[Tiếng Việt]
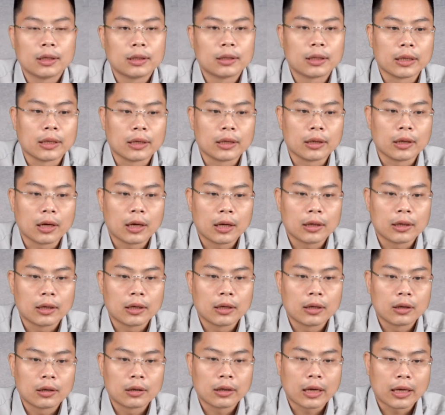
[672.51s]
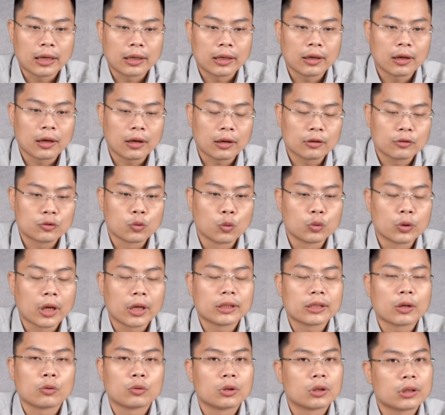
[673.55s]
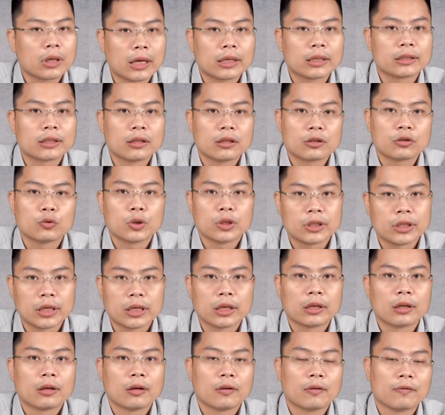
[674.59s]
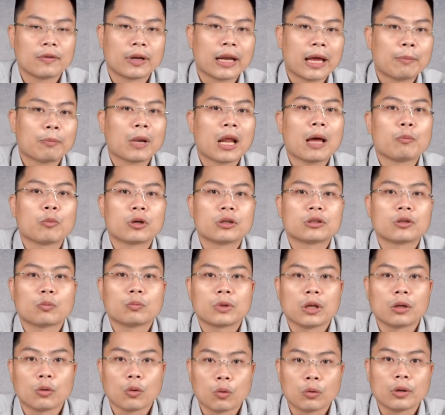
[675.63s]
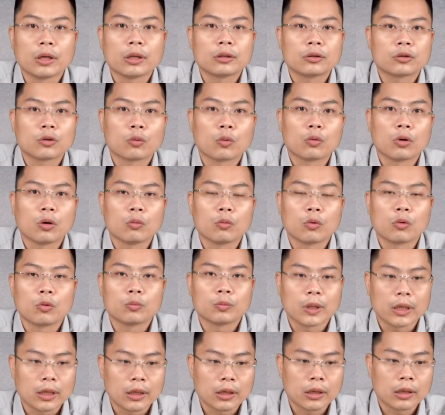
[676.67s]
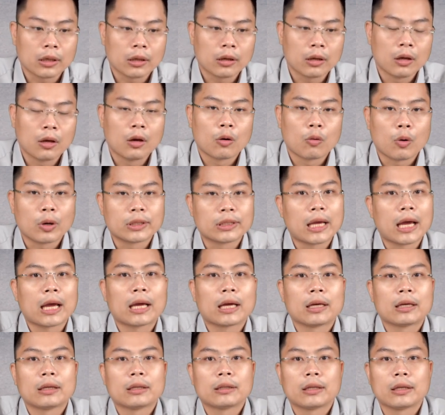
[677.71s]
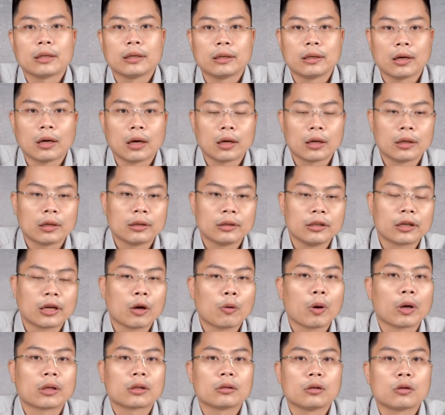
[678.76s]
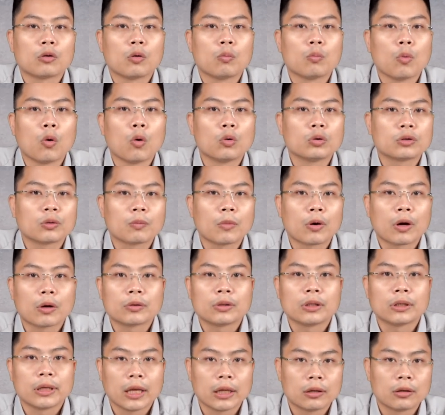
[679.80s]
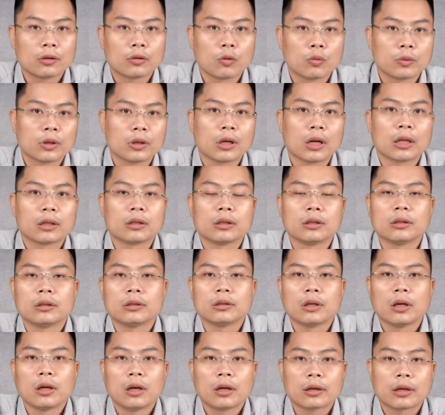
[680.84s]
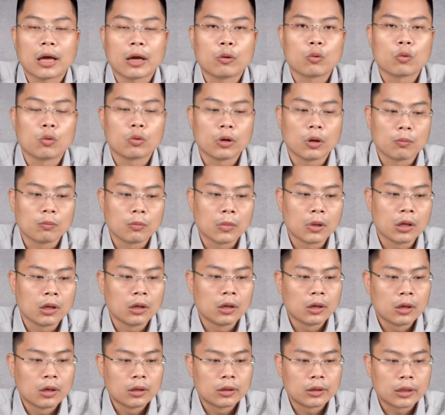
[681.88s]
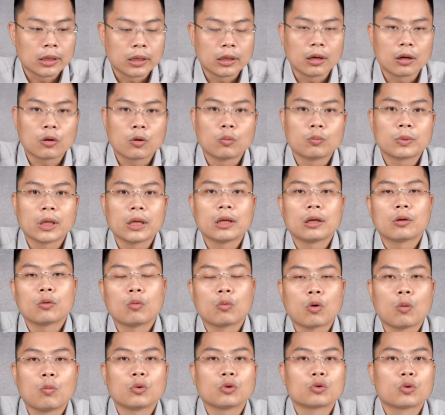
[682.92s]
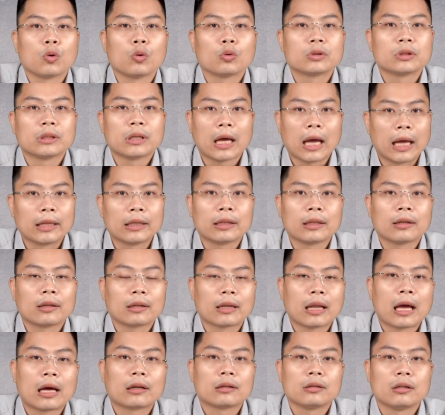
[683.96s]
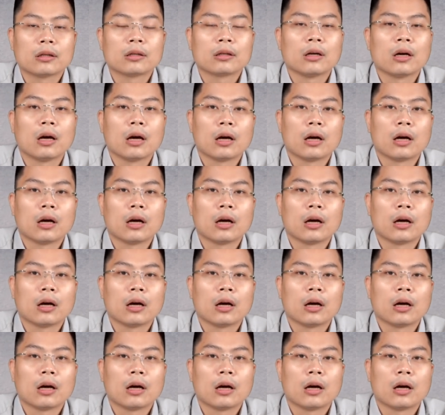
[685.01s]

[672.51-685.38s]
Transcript: thì à, cái à, xu thế trả cổ tức này sẽ được duy trì và đem lại một cái dòng tiền ổn định cho cổ đông của công ty. Ngoài ra thì à, như kế hoạch được công bố trong báo cáo thường niên cũng như là từ đại hội cổ đông thì công ty cũng có một số dự án đang được